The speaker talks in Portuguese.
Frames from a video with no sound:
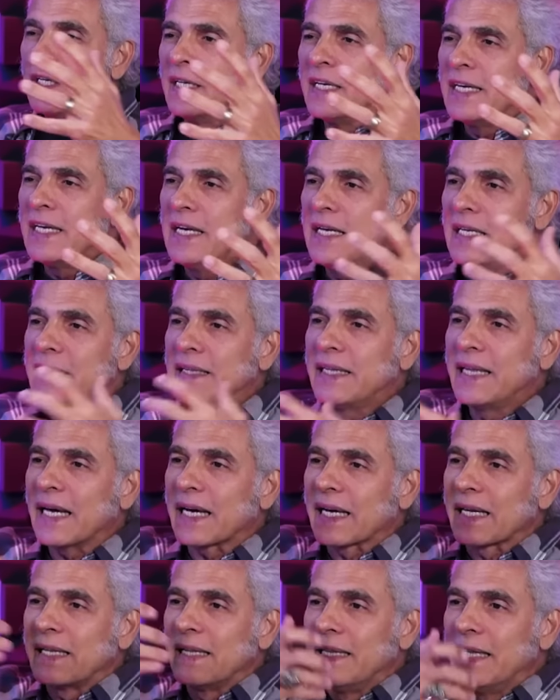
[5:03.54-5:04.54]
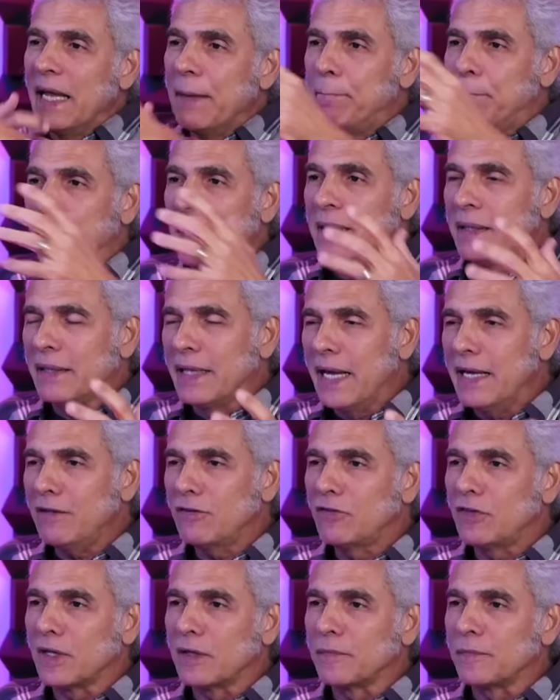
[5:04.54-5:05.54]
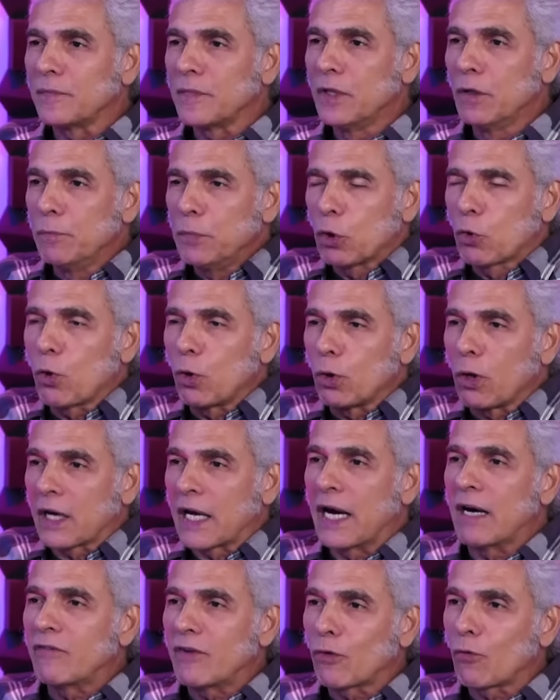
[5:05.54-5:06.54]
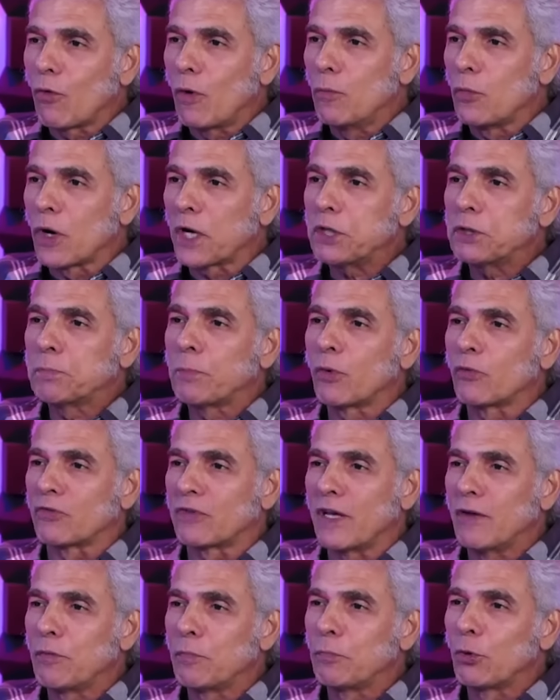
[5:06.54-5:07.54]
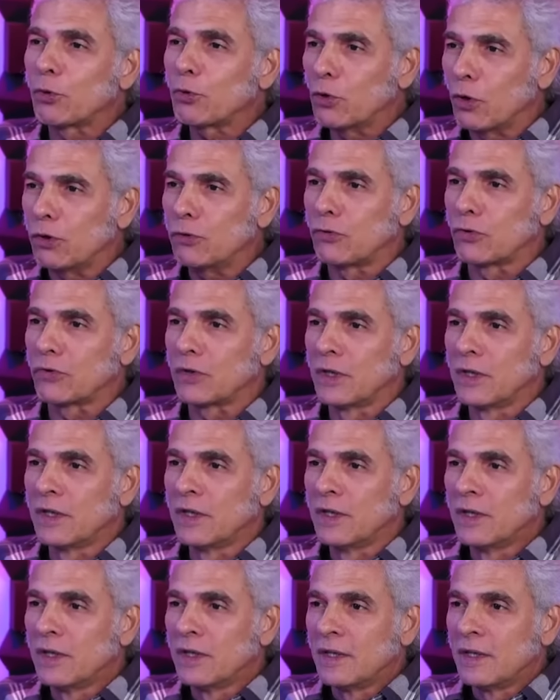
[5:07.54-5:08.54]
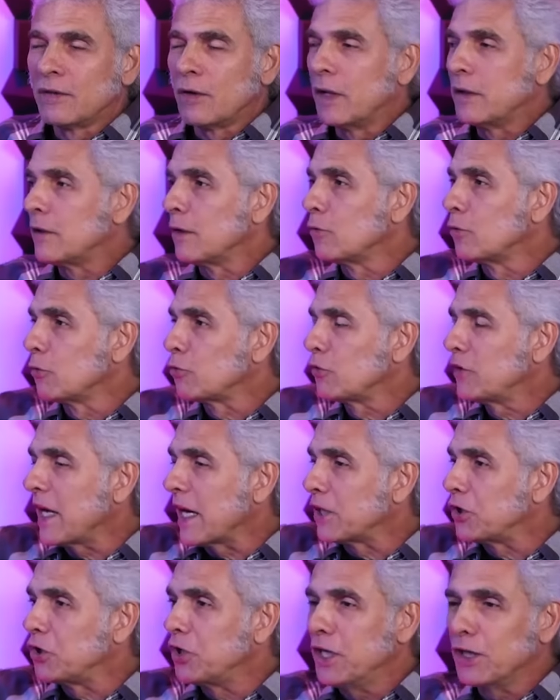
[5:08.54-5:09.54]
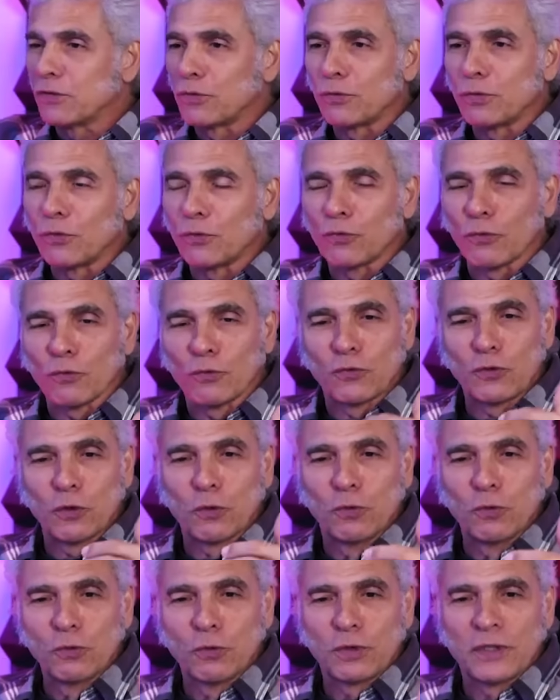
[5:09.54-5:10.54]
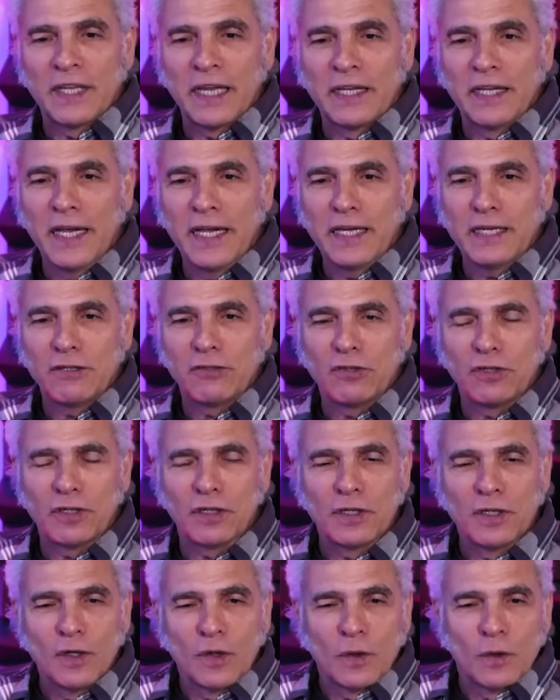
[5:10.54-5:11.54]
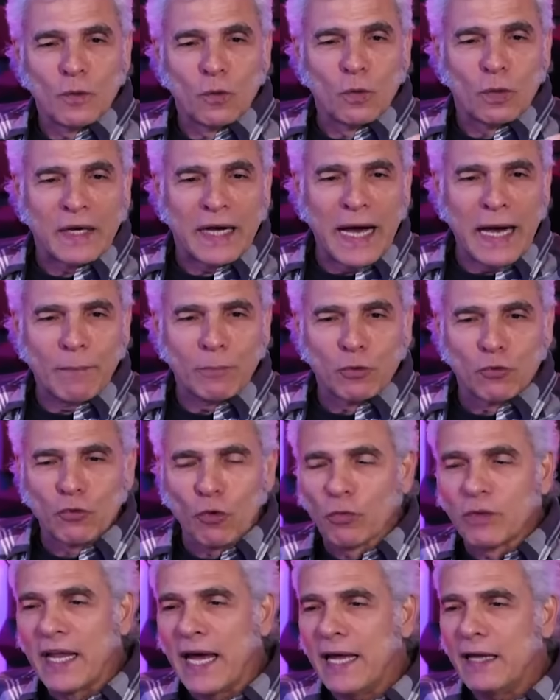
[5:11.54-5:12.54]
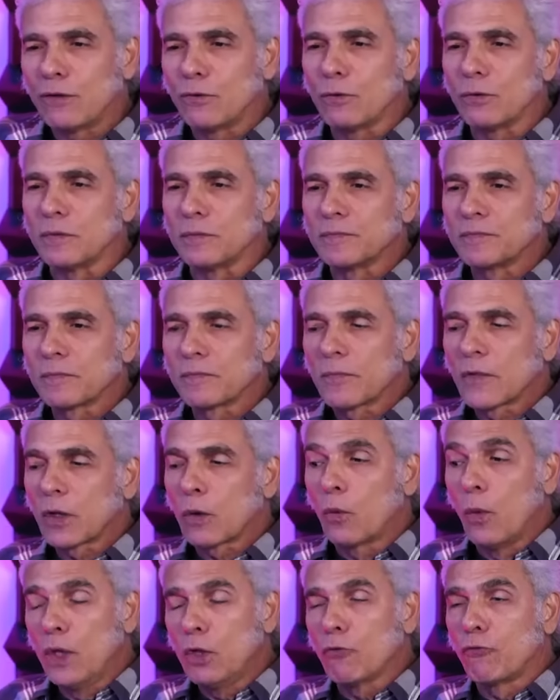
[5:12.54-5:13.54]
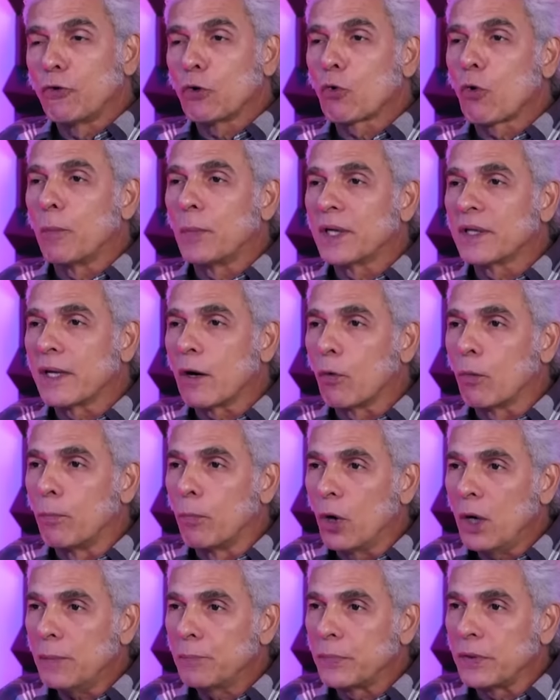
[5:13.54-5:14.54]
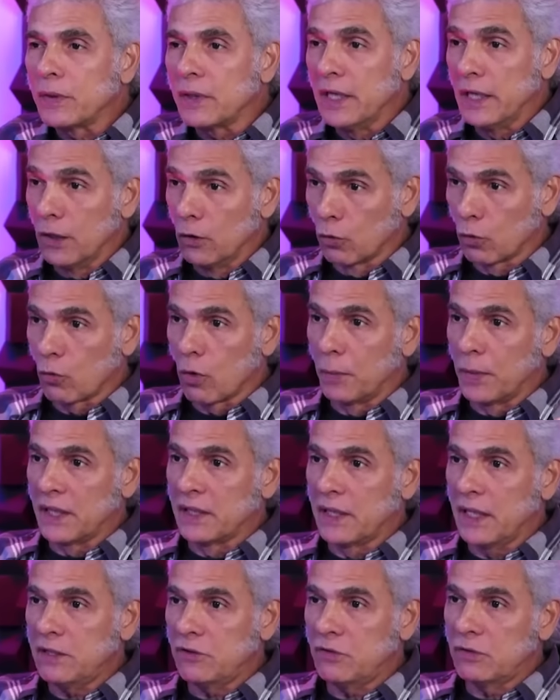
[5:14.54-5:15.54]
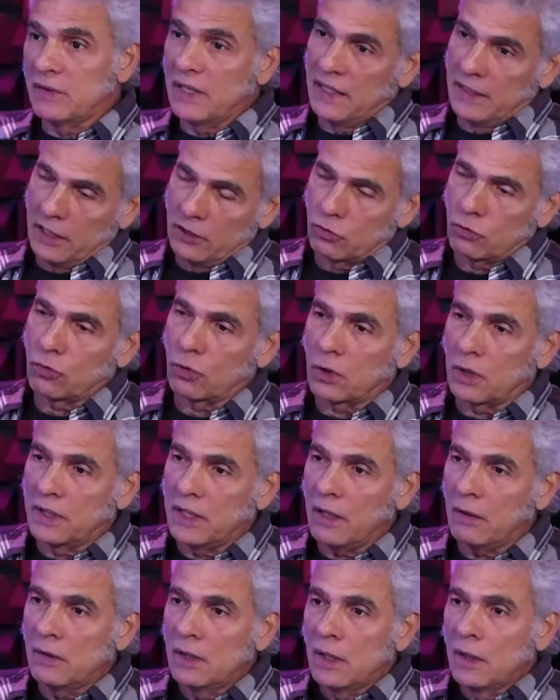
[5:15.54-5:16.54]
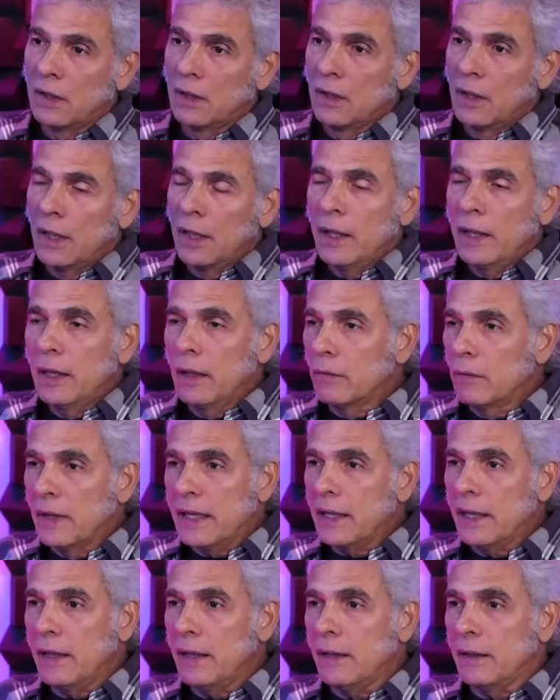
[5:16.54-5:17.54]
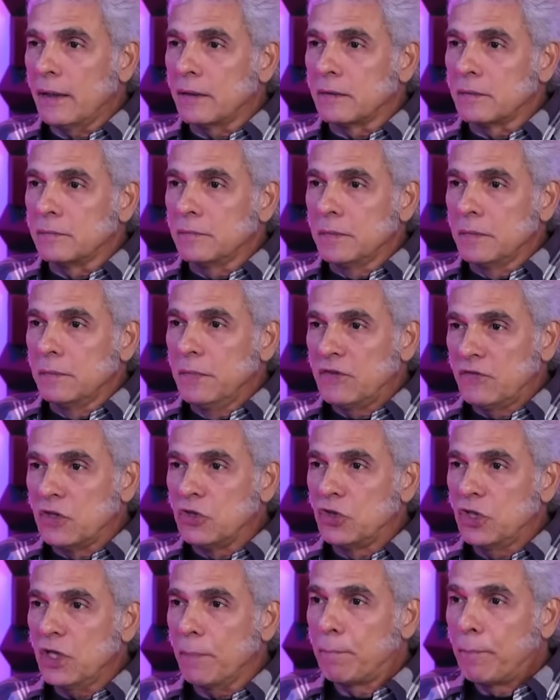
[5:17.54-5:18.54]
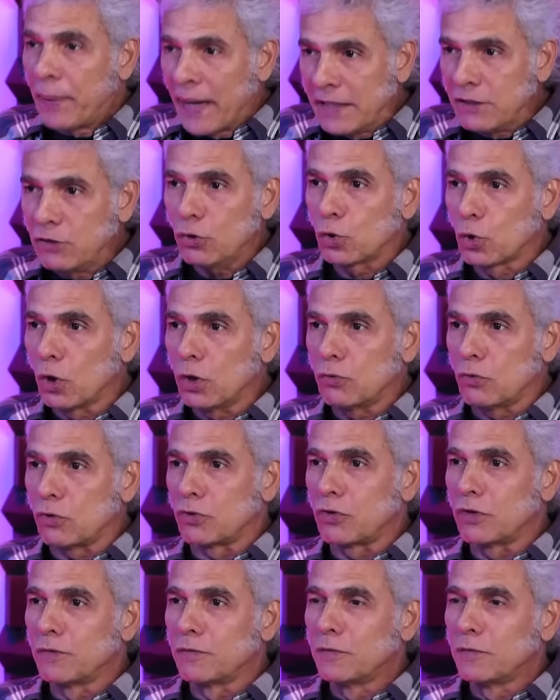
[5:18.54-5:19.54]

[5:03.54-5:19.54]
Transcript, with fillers: interdependência, eu me colocava como responsável por todos. O sargento, o segundo tenente, o cabo soldado. Quando fui comandar o BOP, eu, comandante, tenente-coronel, eu era, me sentia pai de todos.